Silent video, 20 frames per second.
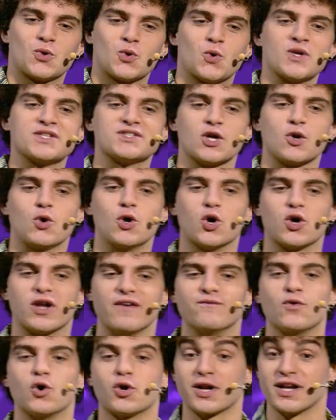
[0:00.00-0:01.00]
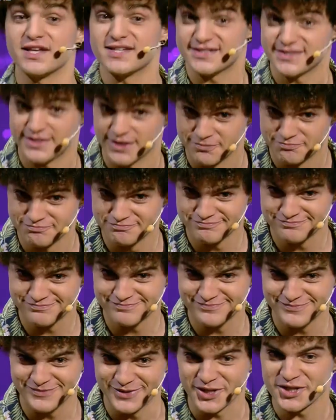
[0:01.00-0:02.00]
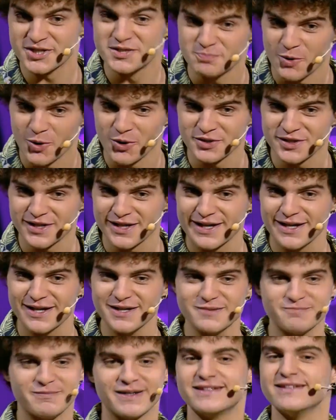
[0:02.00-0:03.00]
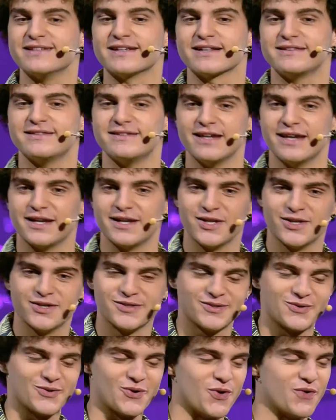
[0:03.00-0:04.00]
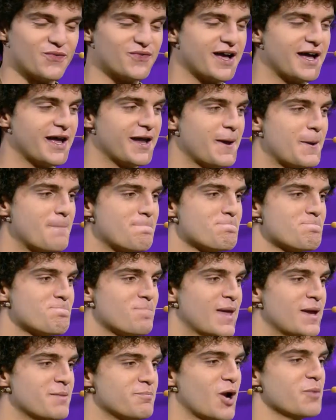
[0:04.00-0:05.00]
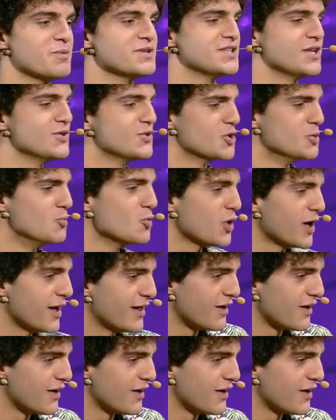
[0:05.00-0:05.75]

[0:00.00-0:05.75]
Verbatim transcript: questo è quello che vorresti risponderle, ma ti trattieni, non lo fai. Però mi sento comunque di